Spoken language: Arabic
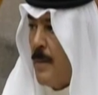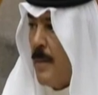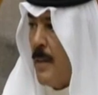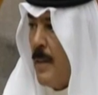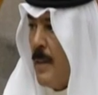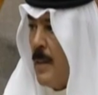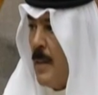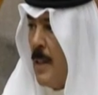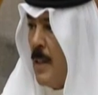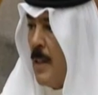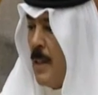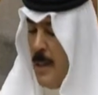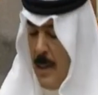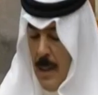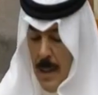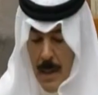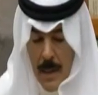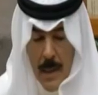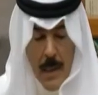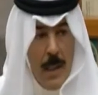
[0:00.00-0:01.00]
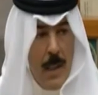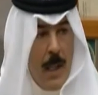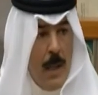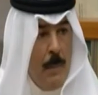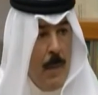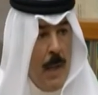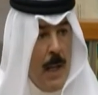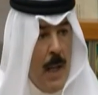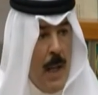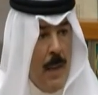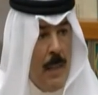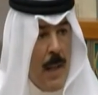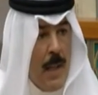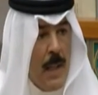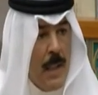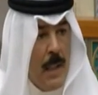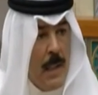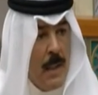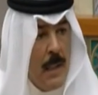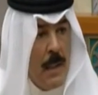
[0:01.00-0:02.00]
الابن هذا
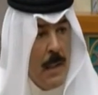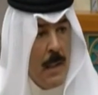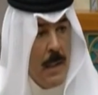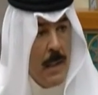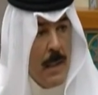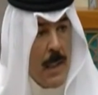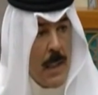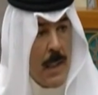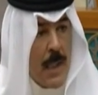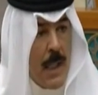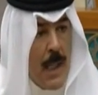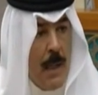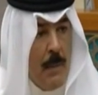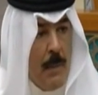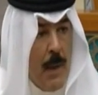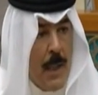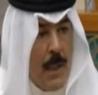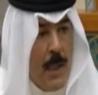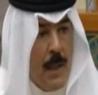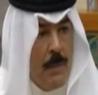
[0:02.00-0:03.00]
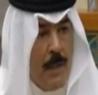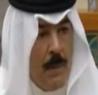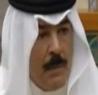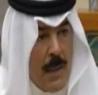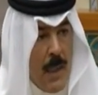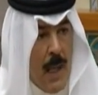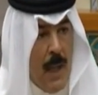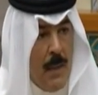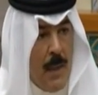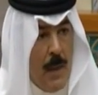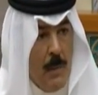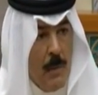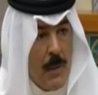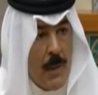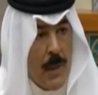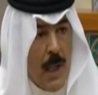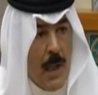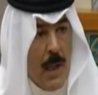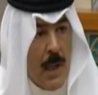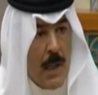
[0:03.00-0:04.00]
اللي نتكلم عنه فمن هذا
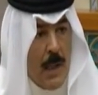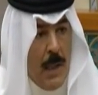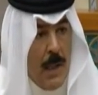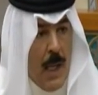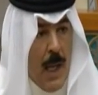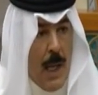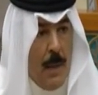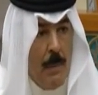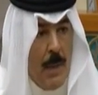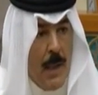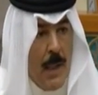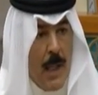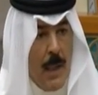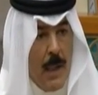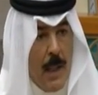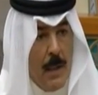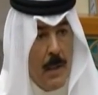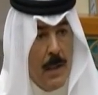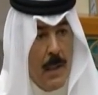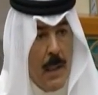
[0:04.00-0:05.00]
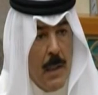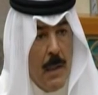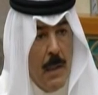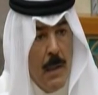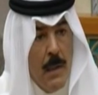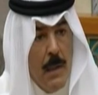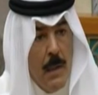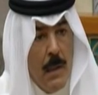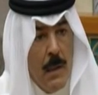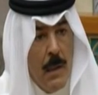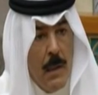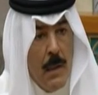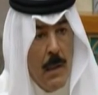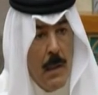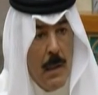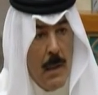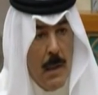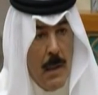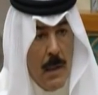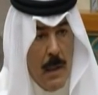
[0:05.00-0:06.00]
المنطلق احنا حبينا ننزل
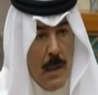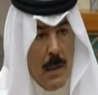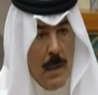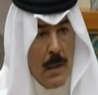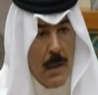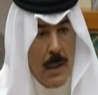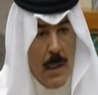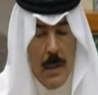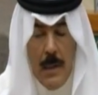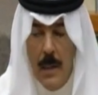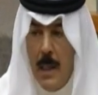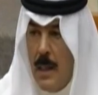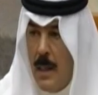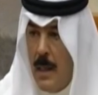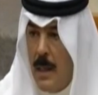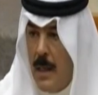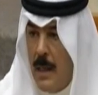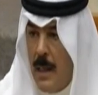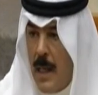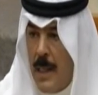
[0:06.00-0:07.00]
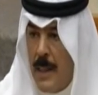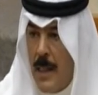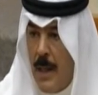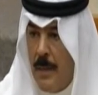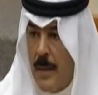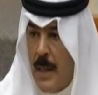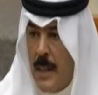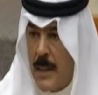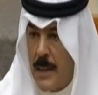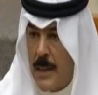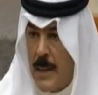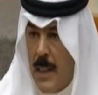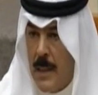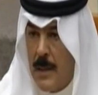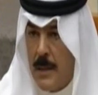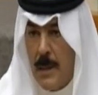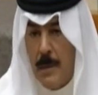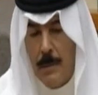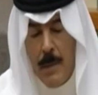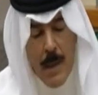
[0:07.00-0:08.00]
آه، سن الحدث علشان
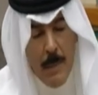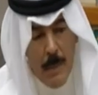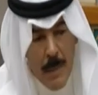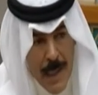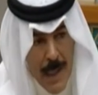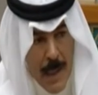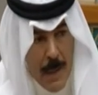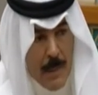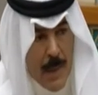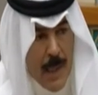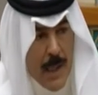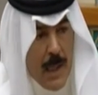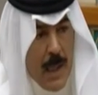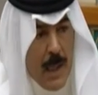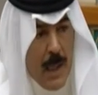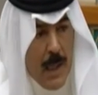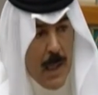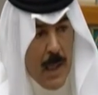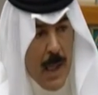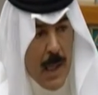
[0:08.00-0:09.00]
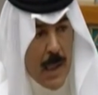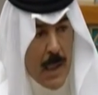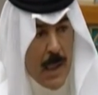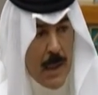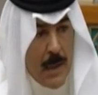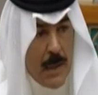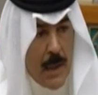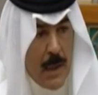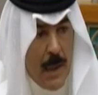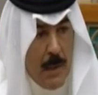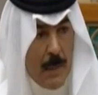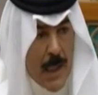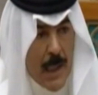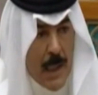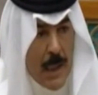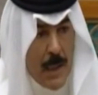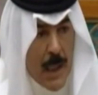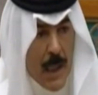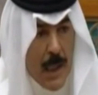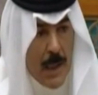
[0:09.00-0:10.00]
شوف فاذا ما انا اكدت انه ما راح
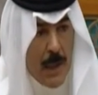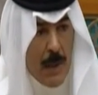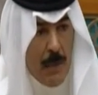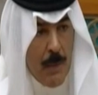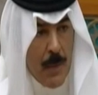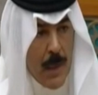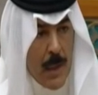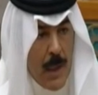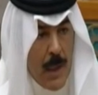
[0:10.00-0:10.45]
يتعارض ويا